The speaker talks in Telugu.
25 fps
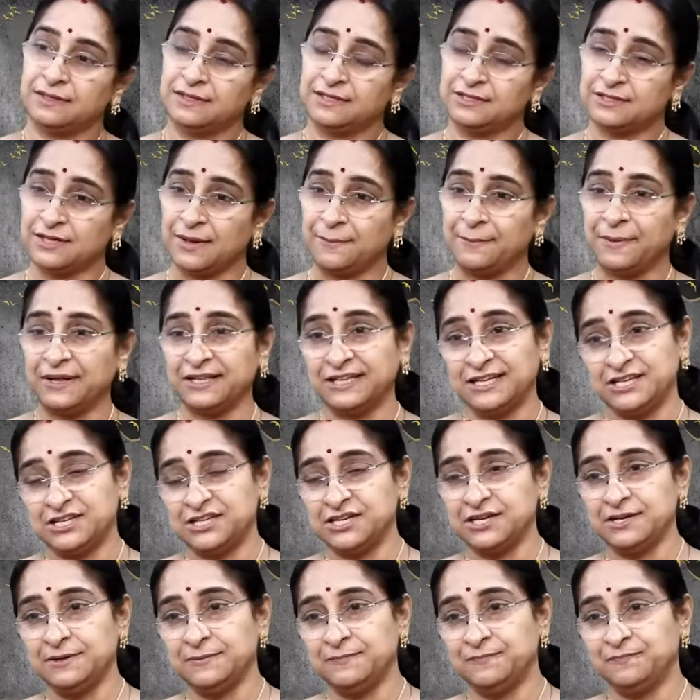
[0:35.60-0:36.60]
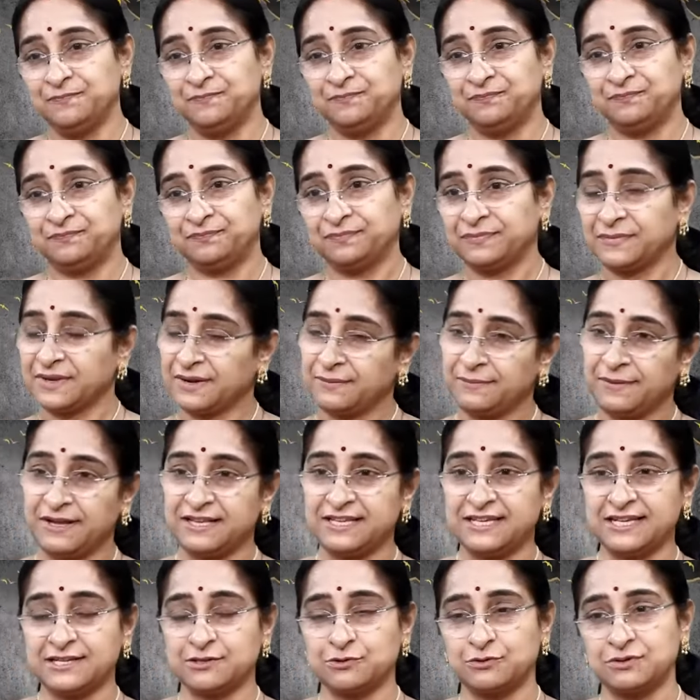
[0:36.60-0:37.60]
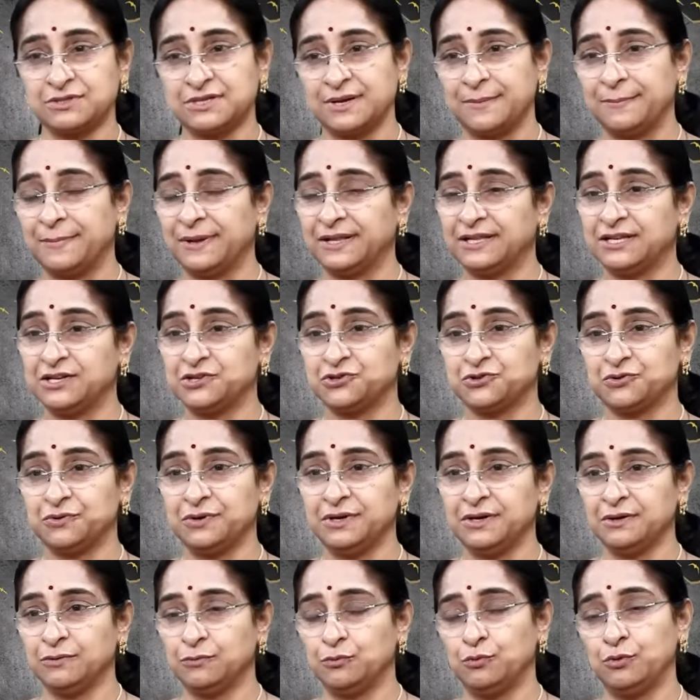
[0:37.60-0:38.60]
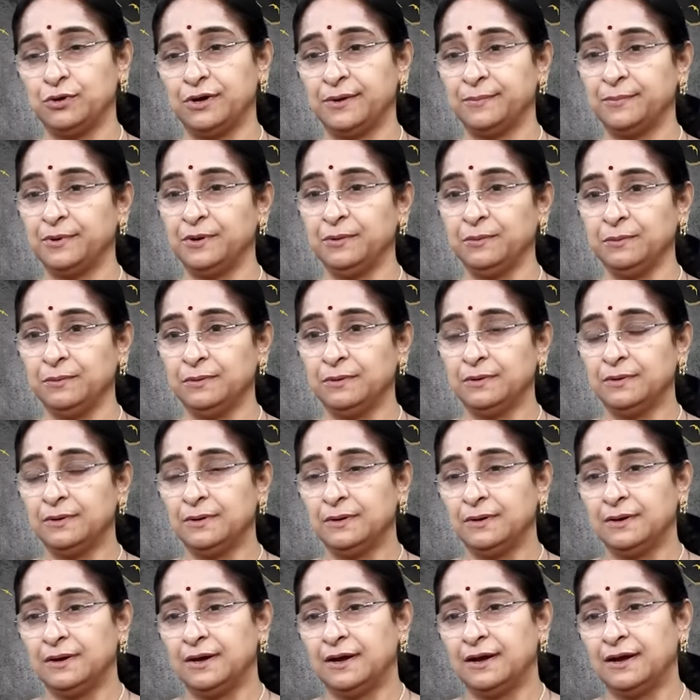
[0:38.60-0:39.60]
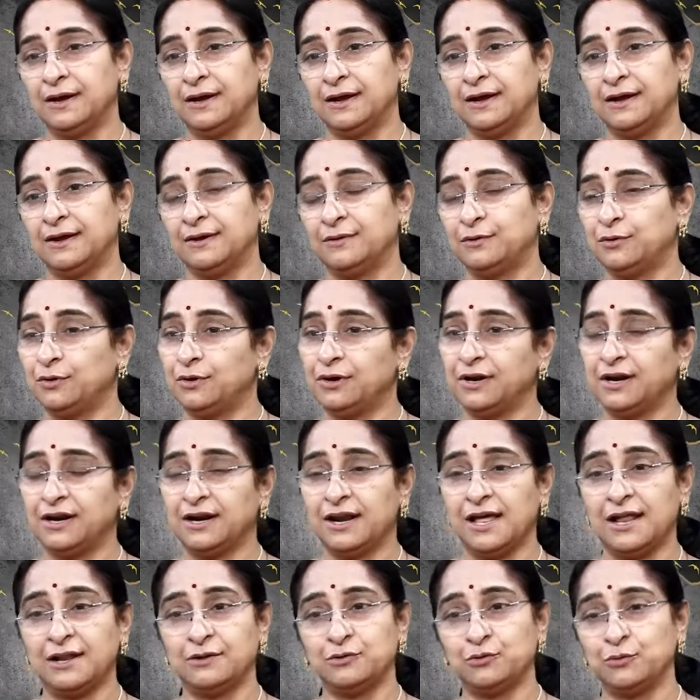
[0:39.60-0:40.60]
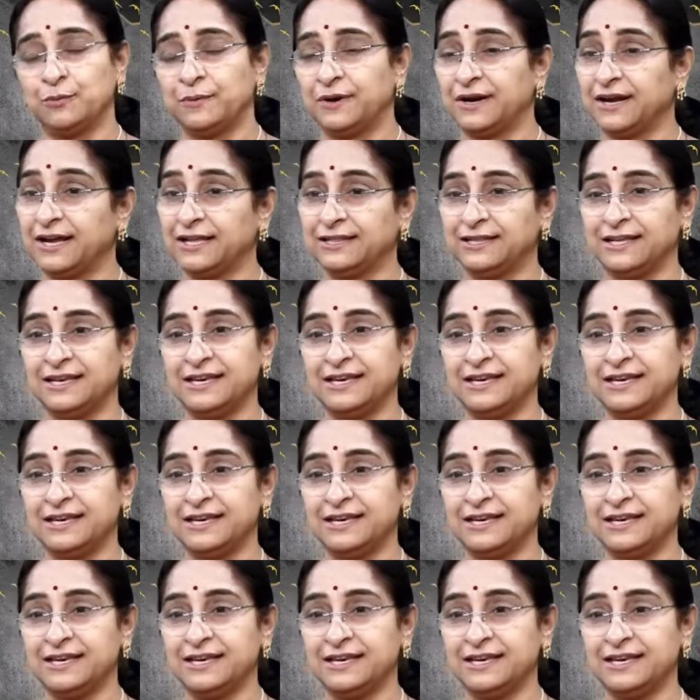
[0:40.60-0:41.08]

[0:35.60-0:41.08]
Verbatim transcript: ఇది సంపాదించి పని చేసుకుని సంపాదించుకొని కూల్ డబ్బులు రెండు రణాలు శుభ్రంగా